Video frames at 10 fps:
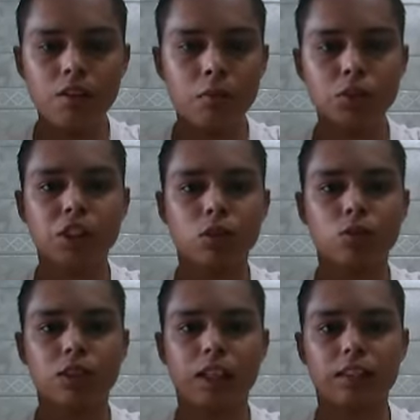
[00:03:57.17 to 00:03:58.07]
Vamos
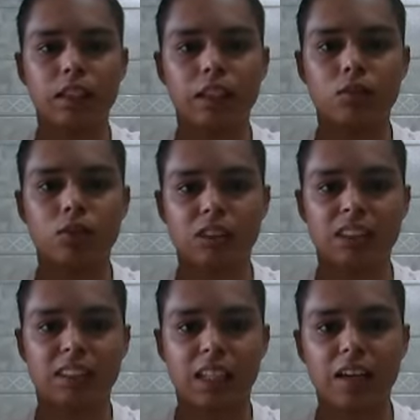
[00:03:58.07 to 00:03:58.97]
ter cuidados aí com
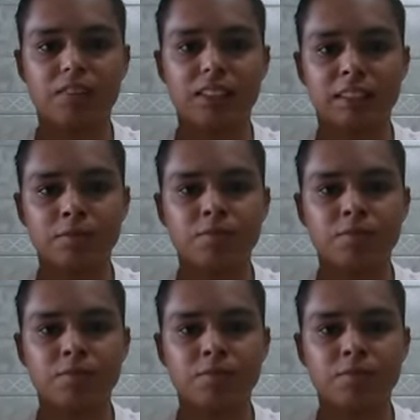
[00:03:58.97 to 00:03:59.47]
nossas aves,